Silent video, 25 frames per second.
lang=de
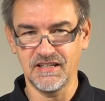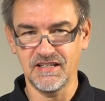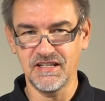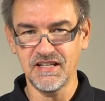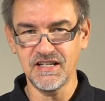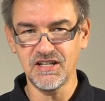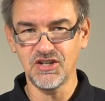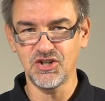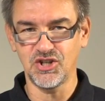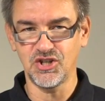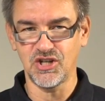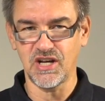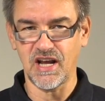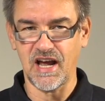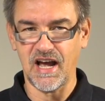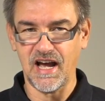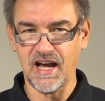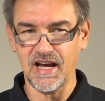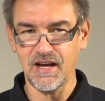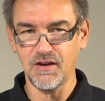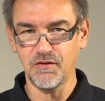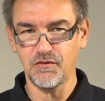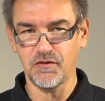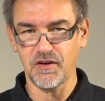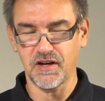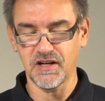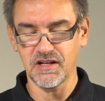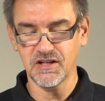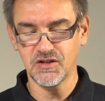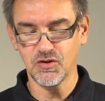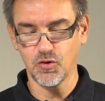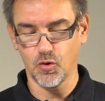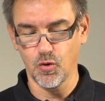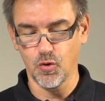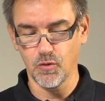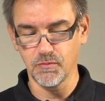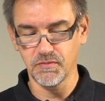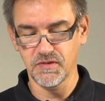DJI
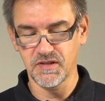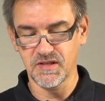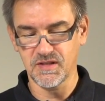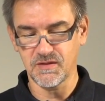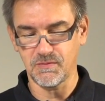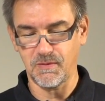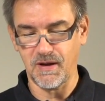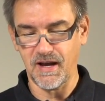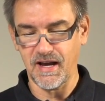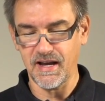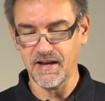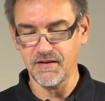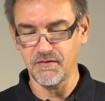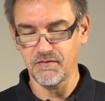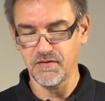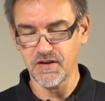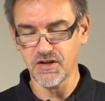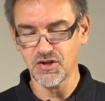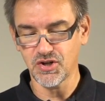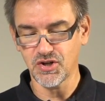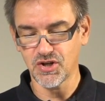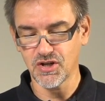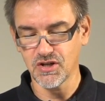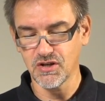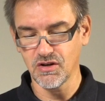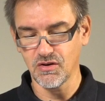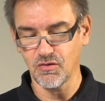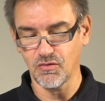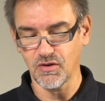Phantom 2 Vision